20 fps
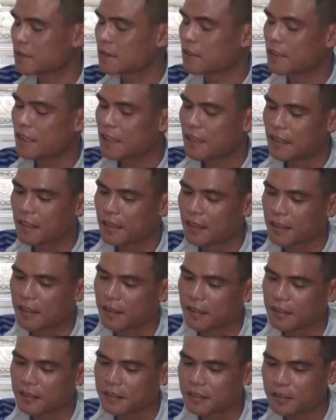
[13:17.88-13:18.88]
Cho nên
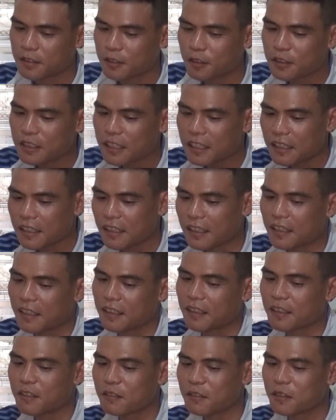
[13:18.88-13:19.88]
là tốt nhất
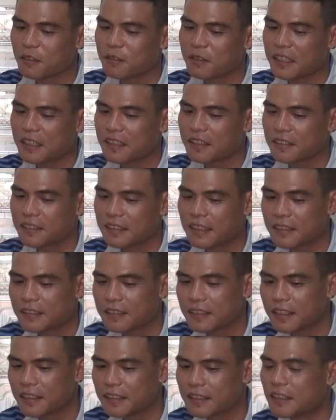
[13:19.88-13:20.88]
là không, không nên dây
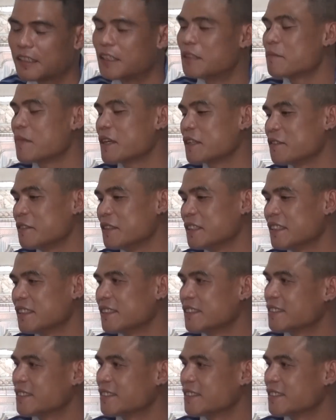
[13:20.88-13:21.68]
dưa gì đến ma túy.